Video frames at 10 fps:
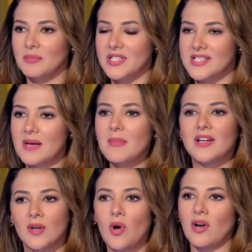
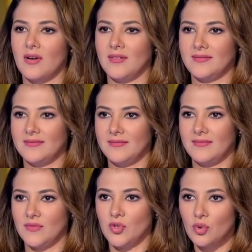بالزمن لورا
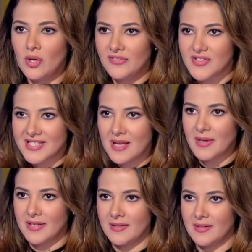مم. تروحي في
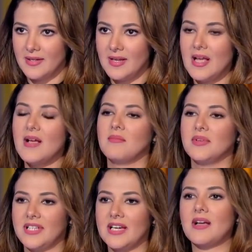الزمن
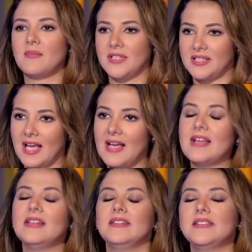بتركب
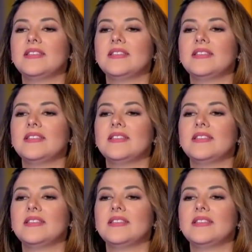بتتخيلي ان